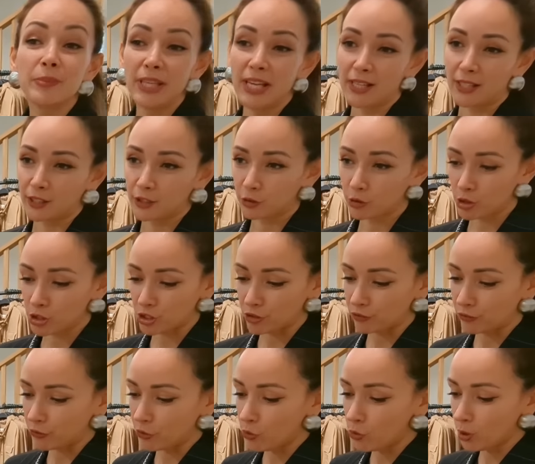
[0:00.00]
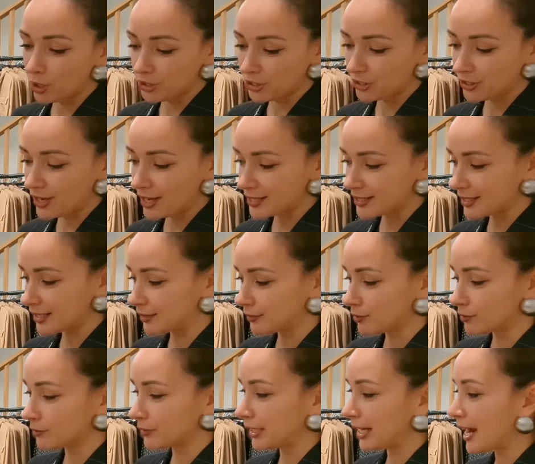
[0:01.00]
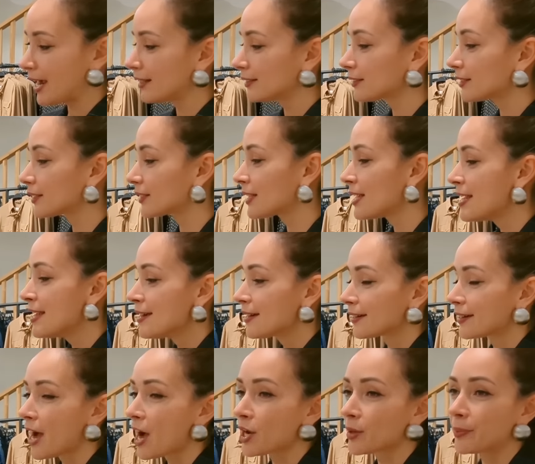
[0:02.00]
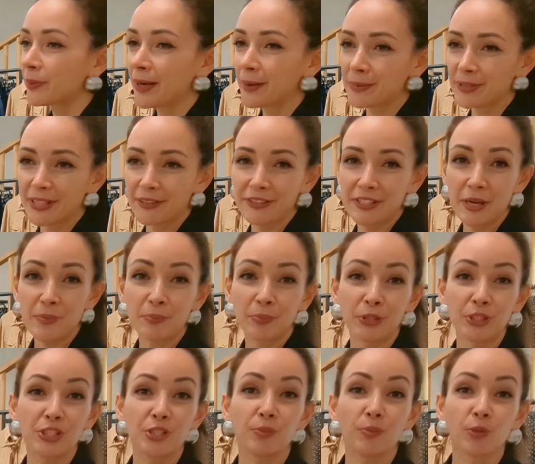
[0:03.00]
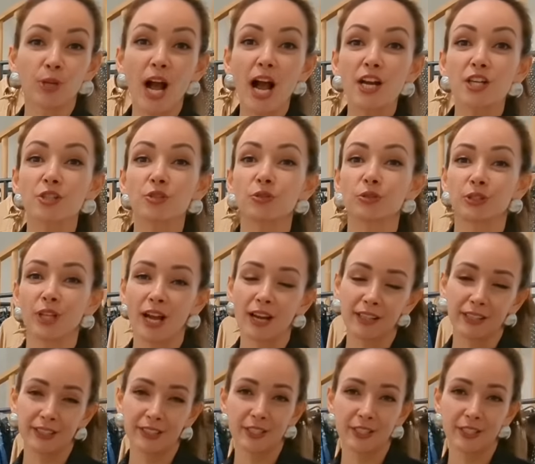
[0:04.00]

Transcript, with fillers: мех тоже в очень разных его вариантах, как прям совсем под чебурашку, так